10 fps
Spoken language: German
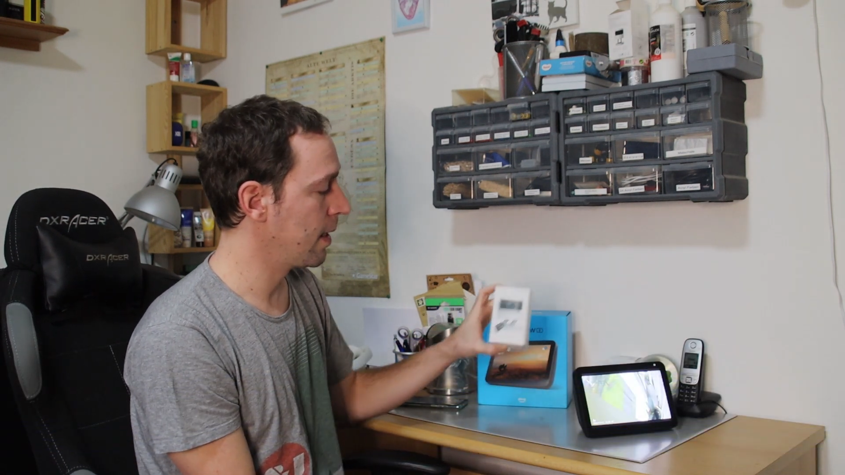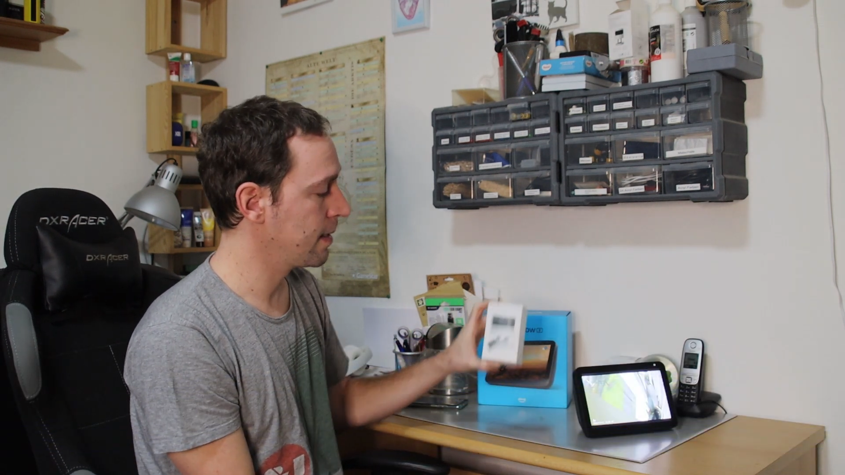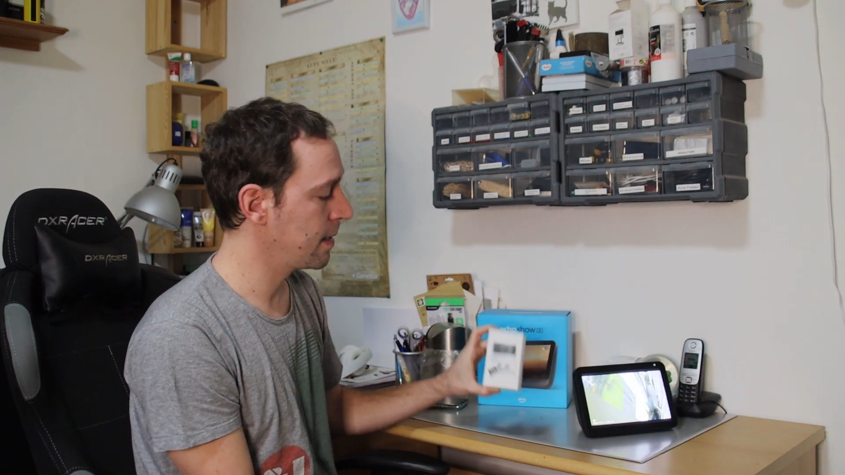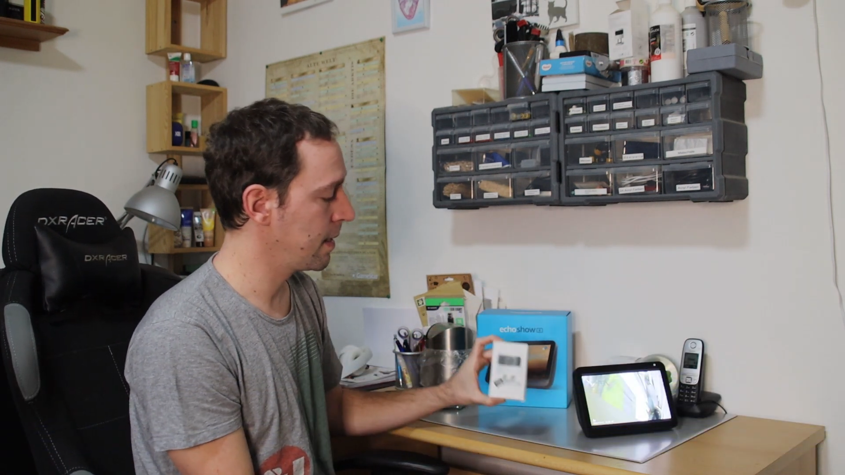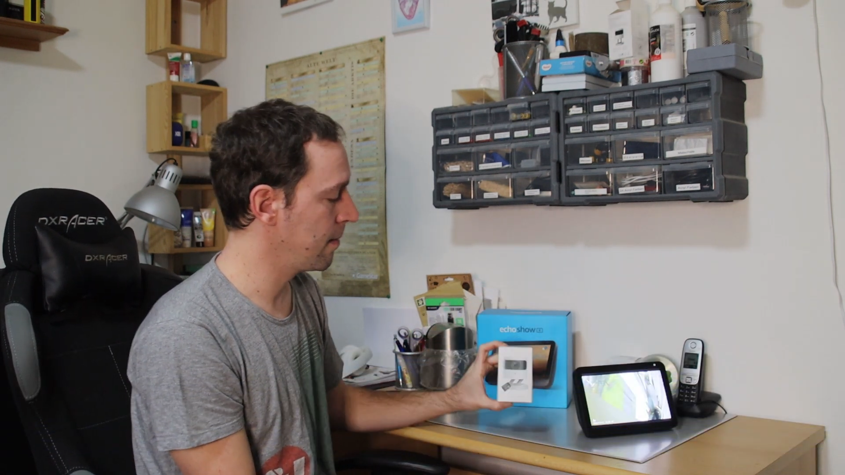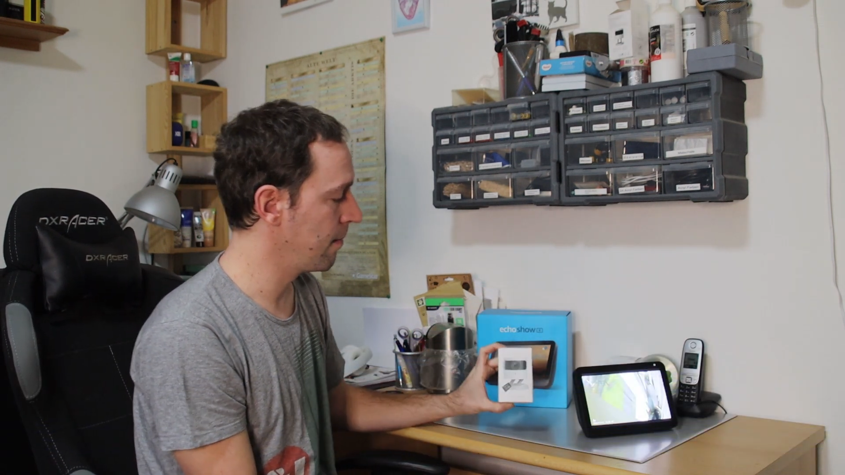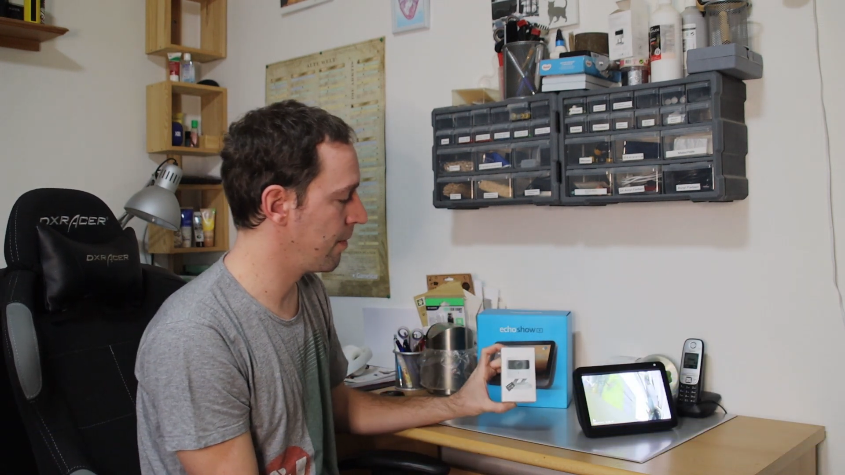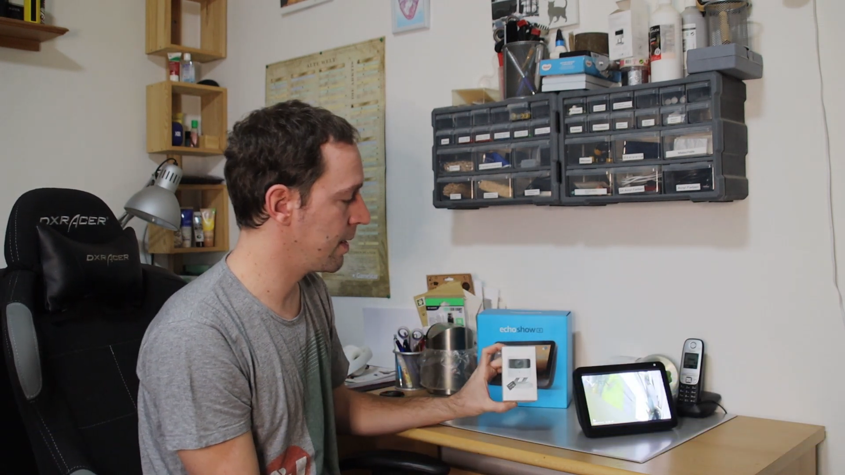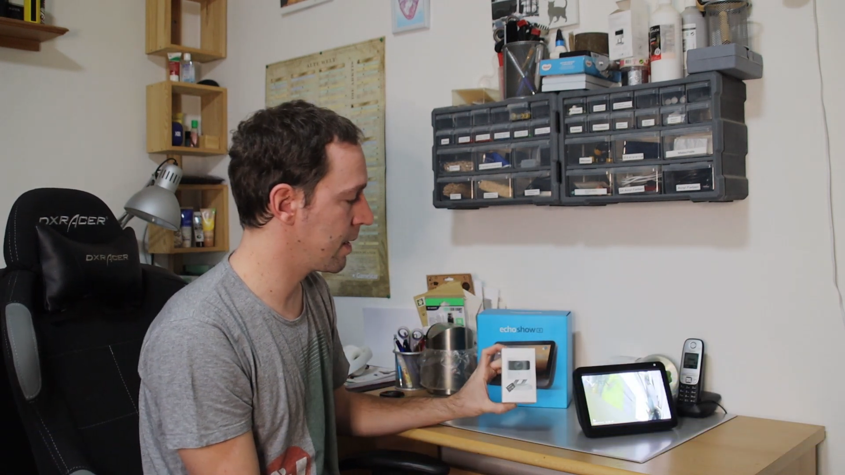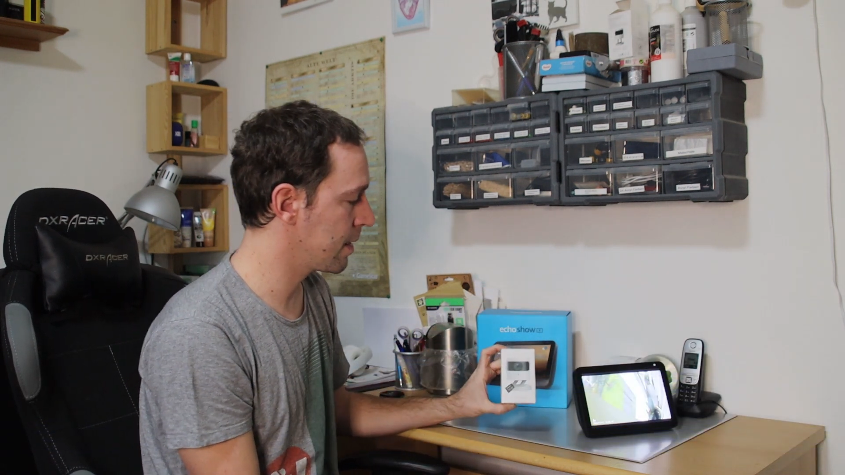ansehen,
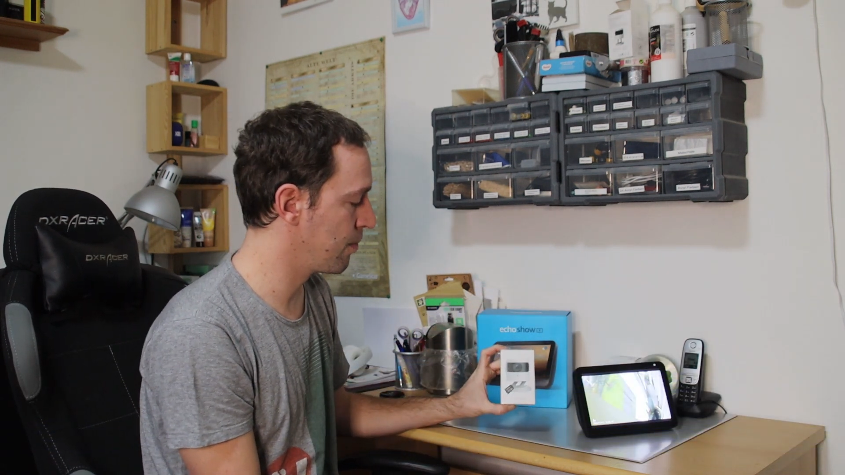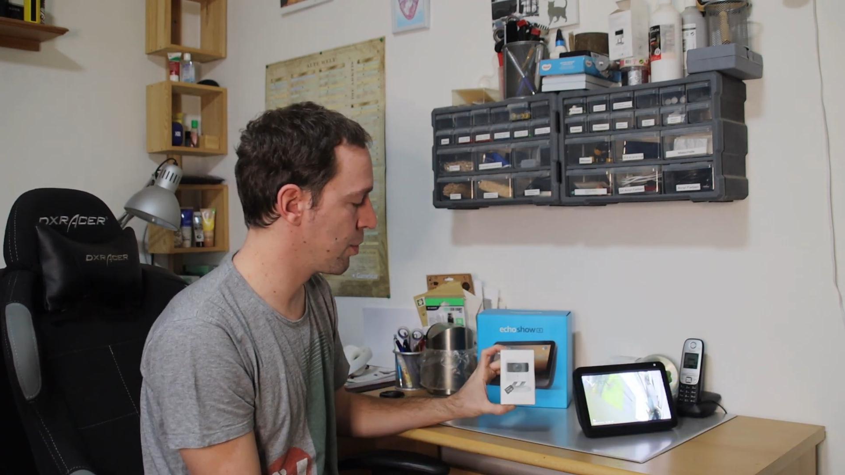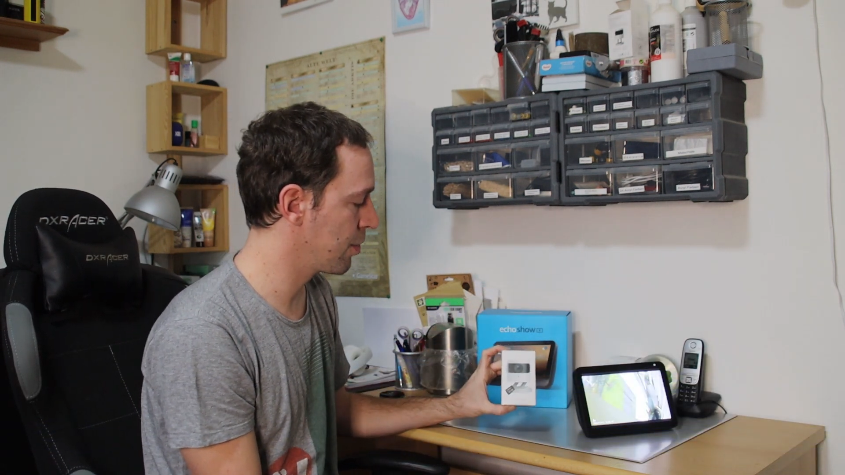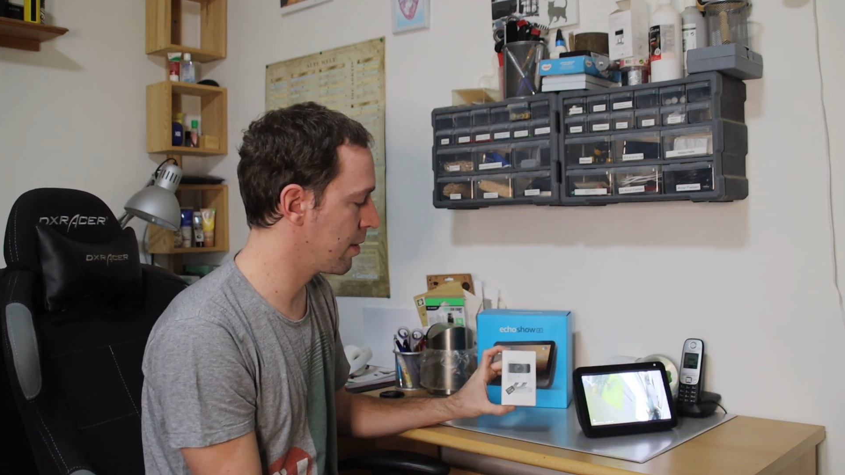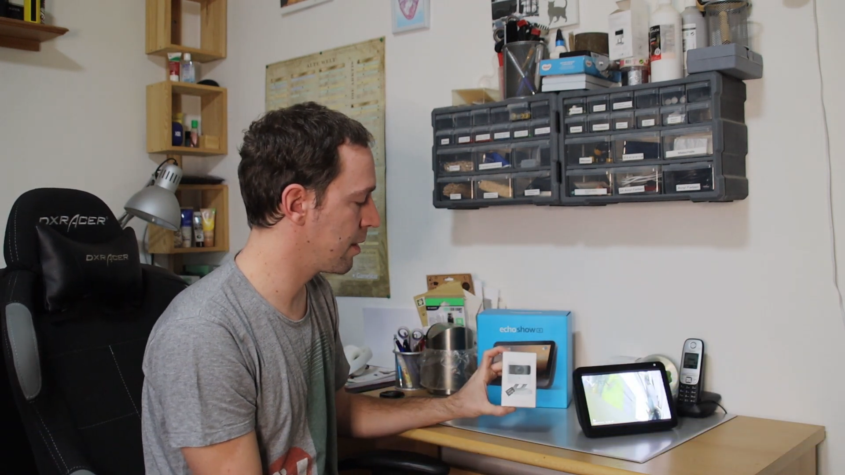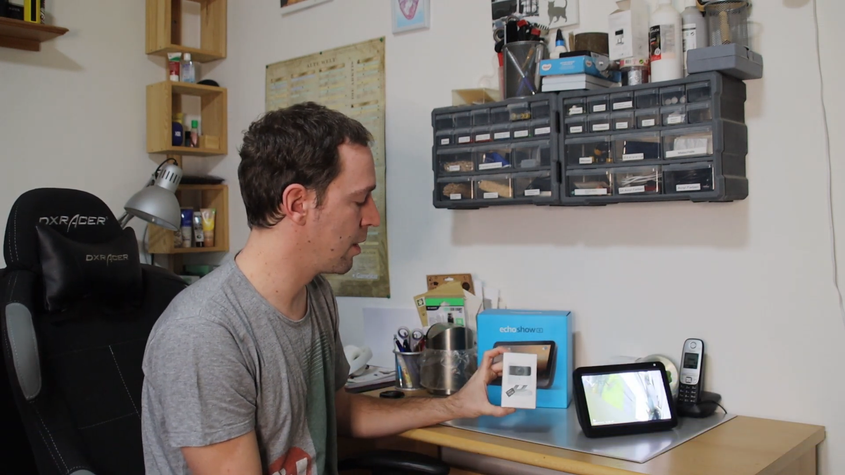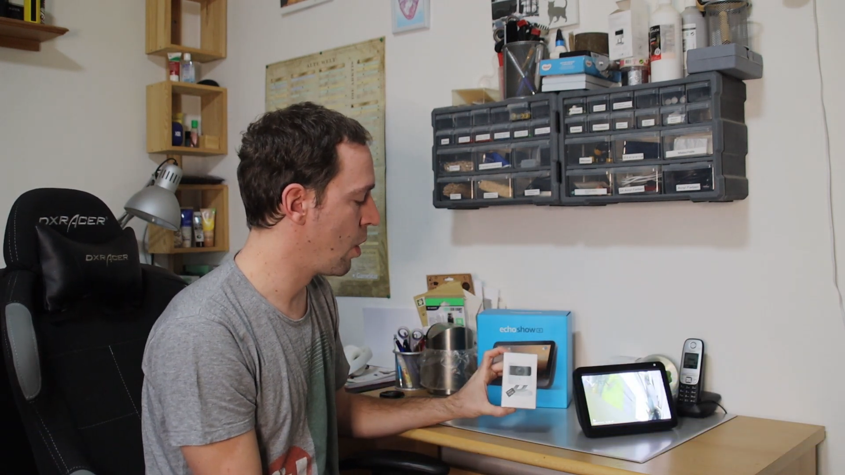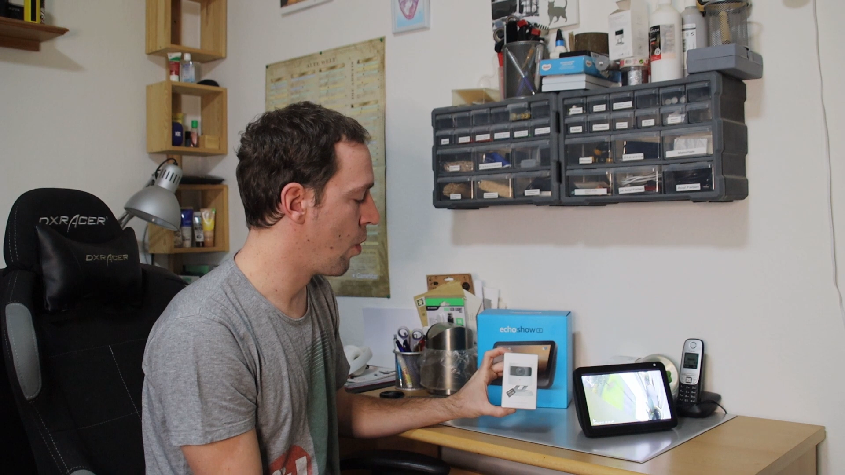wenn ihr das möchtet.